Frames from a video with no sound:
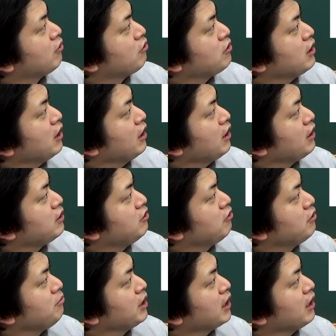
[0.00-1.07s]
こちら日
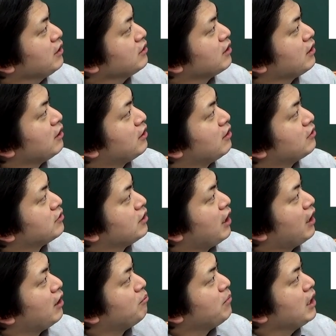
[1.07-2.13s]
和見感染でです
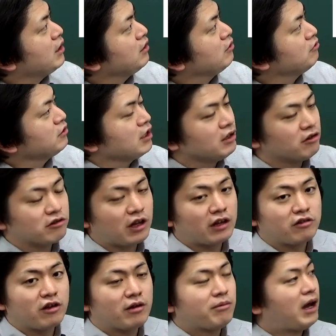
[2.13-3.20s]
ね、免疫不全の
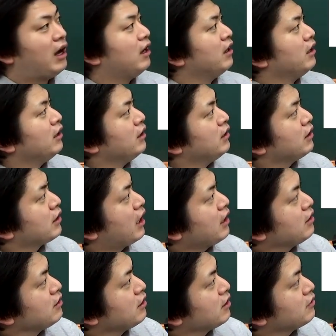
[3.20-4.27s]
例えば
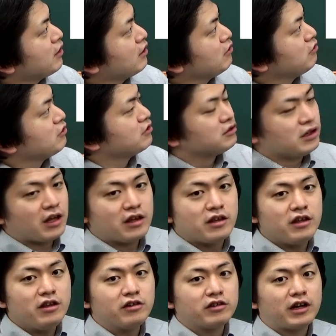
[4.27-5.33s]
患者さんのですね、
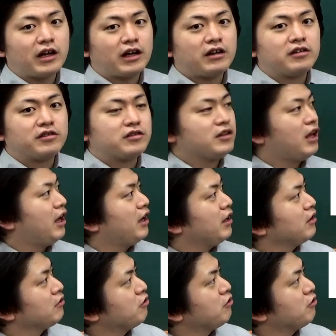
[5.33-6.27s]
歯肉からですね、